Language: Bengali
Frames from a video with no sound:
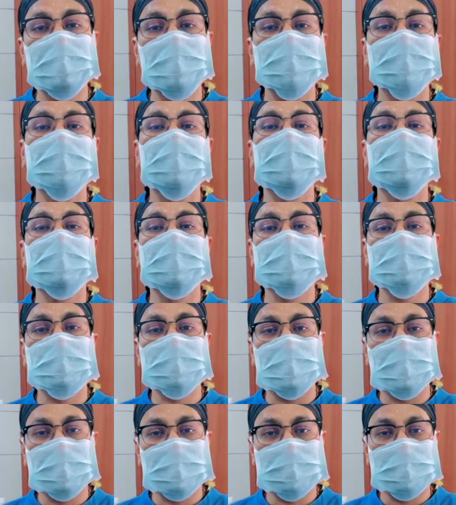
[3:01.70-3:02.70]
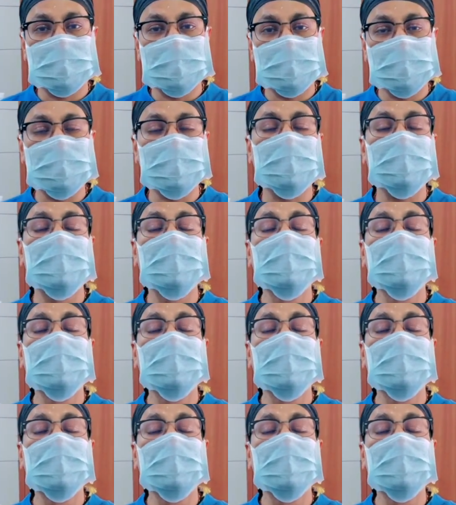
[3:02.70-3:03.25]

ইনফিল্ট্রেশন এনেস্থিসিয়া